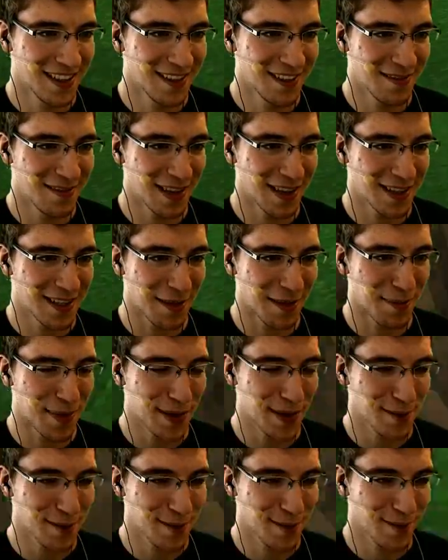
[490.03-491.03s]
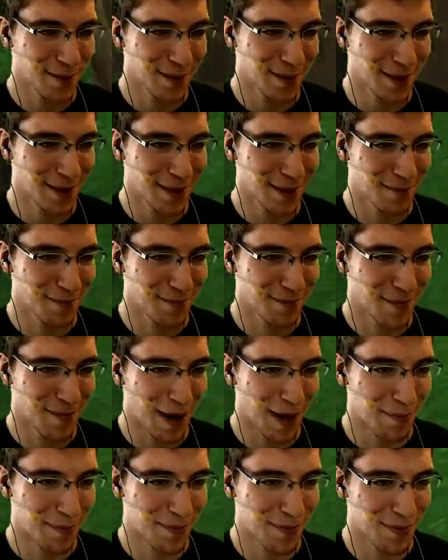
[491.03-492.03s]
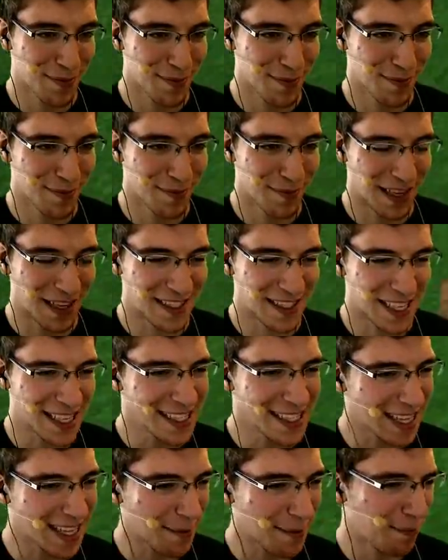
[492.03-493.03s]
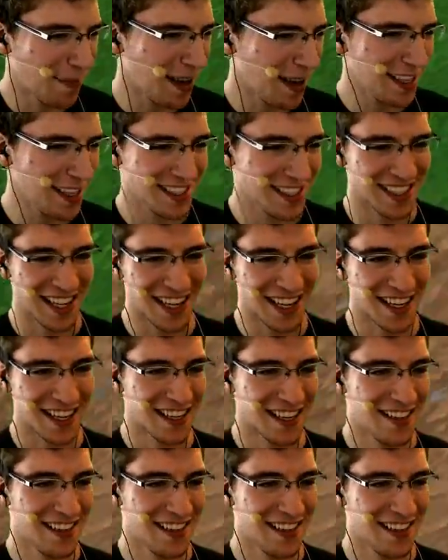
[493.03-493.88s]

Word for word: Vielleicht Abmessung oder ab. Heißt es echt Abmaß? Nein.